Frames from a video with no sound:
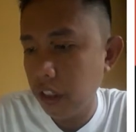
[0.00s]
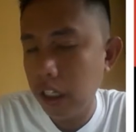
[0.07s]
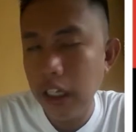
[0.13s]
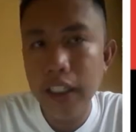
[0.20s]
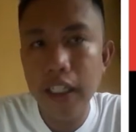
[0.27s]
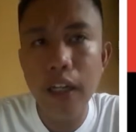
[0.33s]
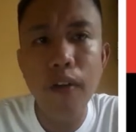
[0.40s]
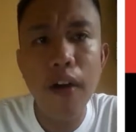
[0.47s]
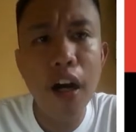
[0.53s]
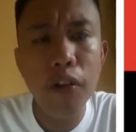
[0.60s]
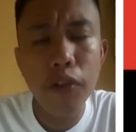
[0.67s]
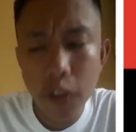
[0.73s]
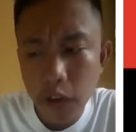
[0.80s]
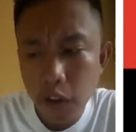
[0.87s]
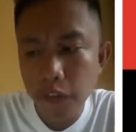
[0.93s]
Now, how
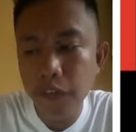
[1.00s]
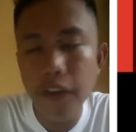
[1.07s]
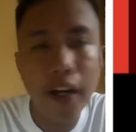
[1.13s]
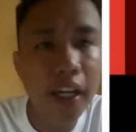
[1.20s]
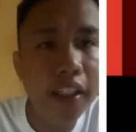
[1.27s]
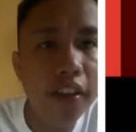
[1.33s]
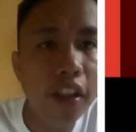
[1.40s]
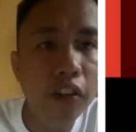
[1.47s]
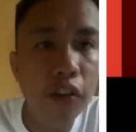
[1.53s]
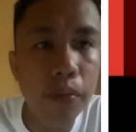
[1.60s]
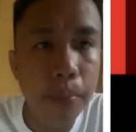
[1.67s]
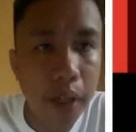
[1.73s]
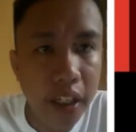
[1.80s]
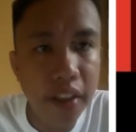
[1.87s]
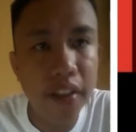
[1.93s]
do we find the
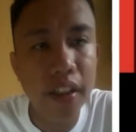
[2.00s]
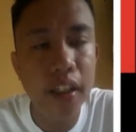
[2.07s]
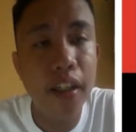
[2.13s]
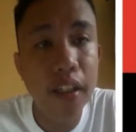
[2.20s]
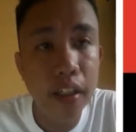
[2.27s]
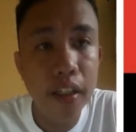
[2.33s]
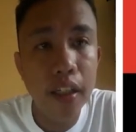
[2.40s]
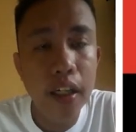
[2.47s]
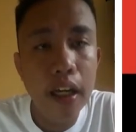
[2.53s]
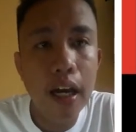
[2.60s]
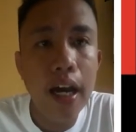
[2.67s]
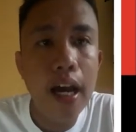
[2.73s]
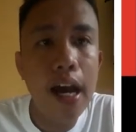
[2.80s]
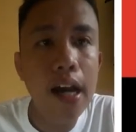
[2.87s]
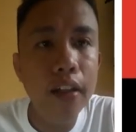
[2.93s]
domain?
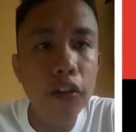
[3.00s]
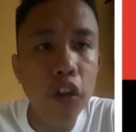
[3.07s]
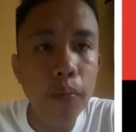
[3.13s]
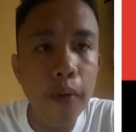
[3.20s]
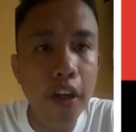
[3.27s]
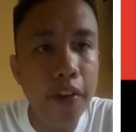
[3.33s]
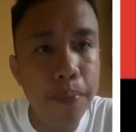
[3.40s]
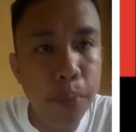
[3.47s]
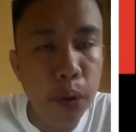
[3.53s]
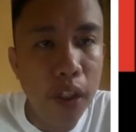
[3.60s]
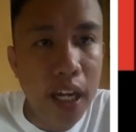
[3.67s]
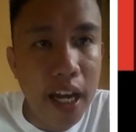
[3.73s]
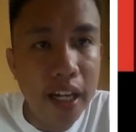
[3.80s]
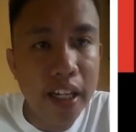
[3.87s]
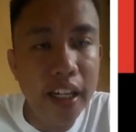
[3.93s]
Ang domain po
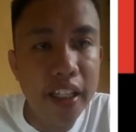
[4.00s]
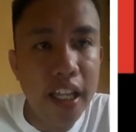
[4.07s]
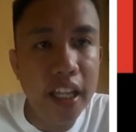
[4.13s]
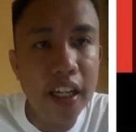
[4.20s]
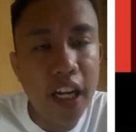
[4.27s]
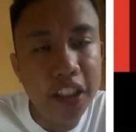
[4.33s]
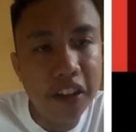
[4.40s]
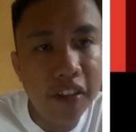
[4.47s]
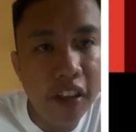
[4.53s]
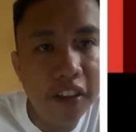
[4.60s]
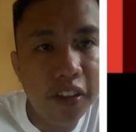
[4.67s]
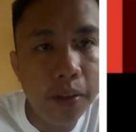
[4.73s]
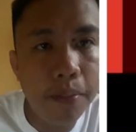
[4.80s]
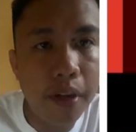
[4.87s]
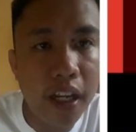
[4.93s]
lagi ng rational
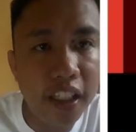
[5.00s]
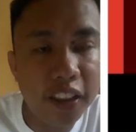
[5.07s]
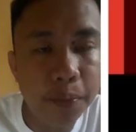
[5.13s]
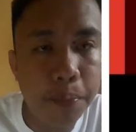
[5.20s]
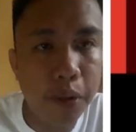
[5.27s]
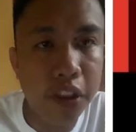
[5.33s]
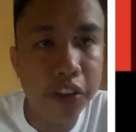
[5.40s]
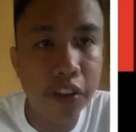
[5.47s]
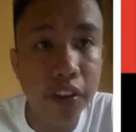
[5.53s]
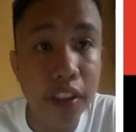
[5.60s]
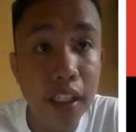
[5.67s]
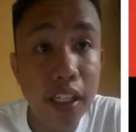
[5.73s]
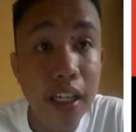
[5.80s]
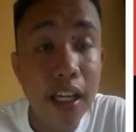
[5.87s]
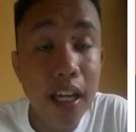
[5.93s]
algebra expression
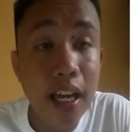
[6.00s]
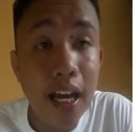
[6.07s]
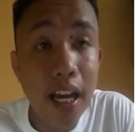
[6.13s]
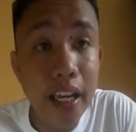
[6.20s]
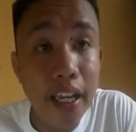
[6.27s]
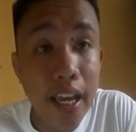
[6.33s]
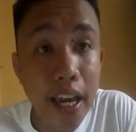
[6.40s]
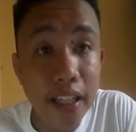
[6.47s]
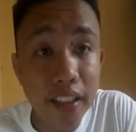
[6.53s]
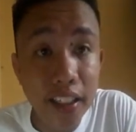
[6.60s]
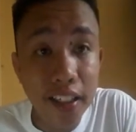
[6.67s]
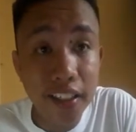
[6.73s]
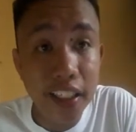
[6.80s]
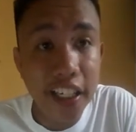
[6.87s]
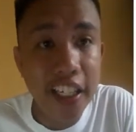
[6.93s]
ay any
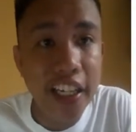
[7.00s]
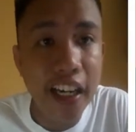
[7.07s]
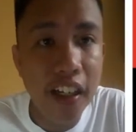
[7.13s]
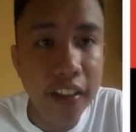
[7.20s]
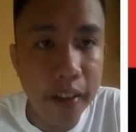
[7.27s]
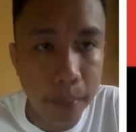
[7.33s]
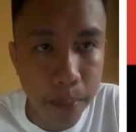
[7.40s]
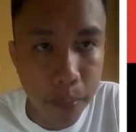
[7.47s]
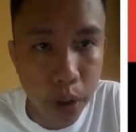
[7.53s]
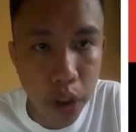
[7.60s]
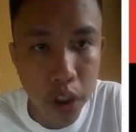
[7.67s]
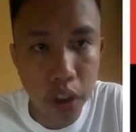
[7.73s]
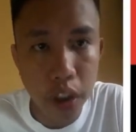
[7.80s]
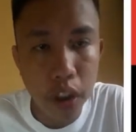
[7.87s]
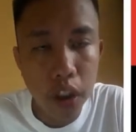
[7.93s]
real
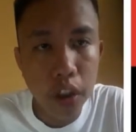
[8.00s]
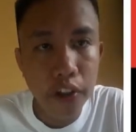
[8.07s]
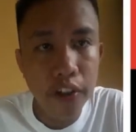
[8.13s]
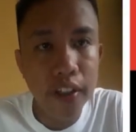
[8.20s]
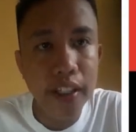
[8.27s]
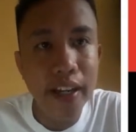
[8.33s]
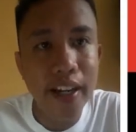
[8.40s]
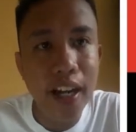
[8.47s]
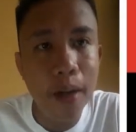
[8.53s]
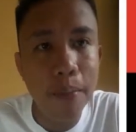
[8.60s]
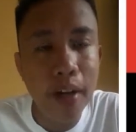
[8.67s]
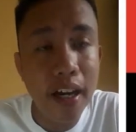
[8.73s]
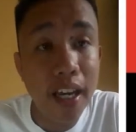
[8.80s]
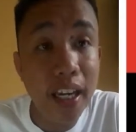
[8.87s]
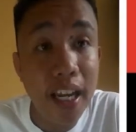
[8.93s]
number. Yun nga
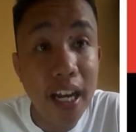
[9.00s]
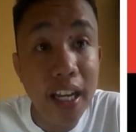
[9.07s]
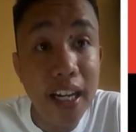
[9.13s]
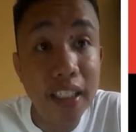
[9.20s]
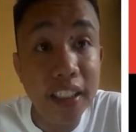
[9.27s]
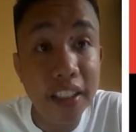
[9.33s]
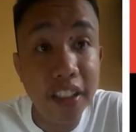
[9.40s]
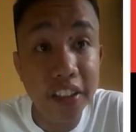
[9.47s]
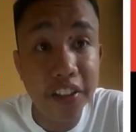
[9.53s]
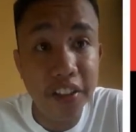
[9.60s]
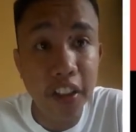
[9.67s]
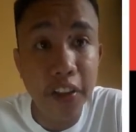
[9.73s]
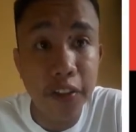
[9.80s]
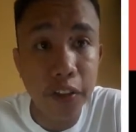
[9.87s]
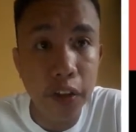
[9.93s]
lamang, kailangan natin ng
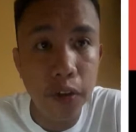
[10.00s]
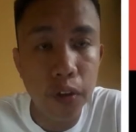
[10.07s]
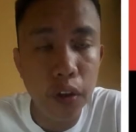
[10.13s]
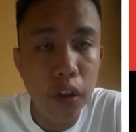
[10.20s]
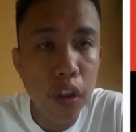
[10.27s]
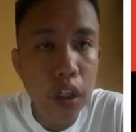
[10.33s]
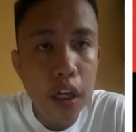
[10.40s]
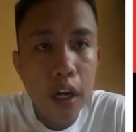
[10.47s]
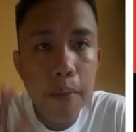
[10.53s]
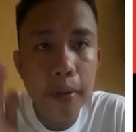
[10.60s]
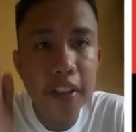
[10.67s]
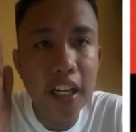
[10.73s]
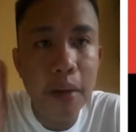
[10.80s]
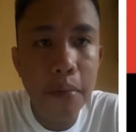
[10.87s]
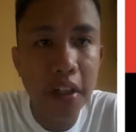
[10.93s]
restriction. Pag
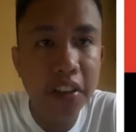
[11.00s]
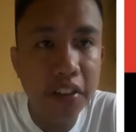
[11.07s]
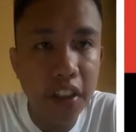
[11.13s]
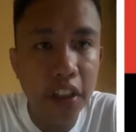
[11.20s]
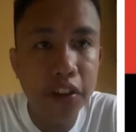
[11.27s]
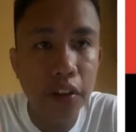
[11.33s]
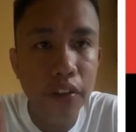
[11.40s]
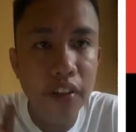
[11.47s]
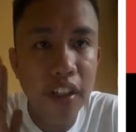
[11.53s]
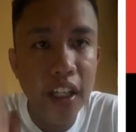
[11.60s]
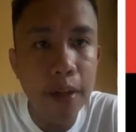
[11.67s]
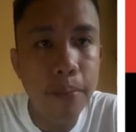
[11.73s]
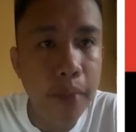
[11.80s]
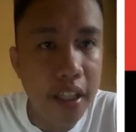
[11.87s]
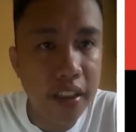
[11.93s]
sinabi restriction,
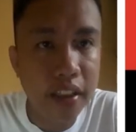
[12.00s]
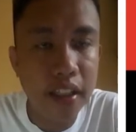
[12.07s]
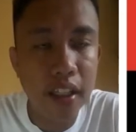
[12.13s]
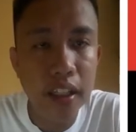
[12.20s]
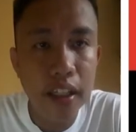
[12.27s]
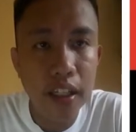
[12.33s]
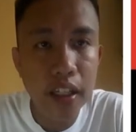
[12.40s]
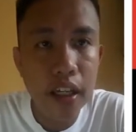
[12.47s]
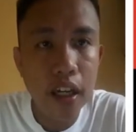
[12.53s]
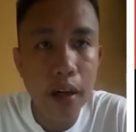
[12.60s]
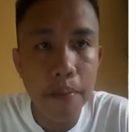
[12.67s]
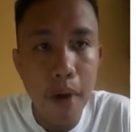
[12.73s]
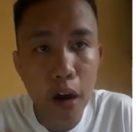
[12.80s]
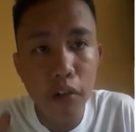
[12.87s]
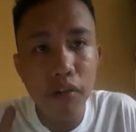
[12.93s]
limit
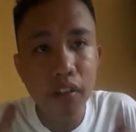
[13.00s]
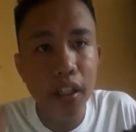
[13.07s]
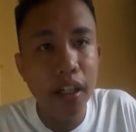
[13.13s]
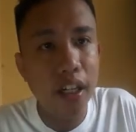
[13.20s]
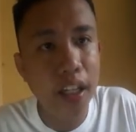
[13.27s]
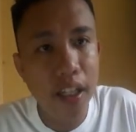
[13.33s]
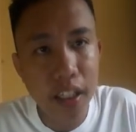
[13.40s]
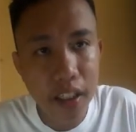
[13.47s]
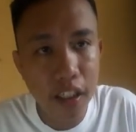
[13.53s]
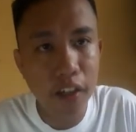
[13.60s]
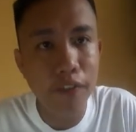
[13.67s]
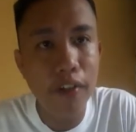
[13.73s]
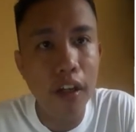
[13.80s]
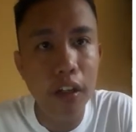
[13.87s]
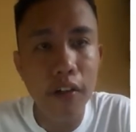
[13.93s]
boundary ng
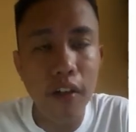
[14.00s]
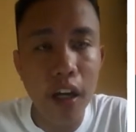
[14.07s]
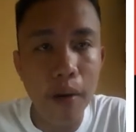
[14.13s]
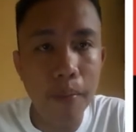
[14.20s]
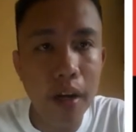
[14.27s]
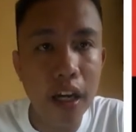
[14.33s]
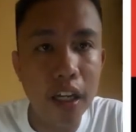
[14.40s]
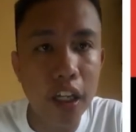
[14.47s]
value lamang.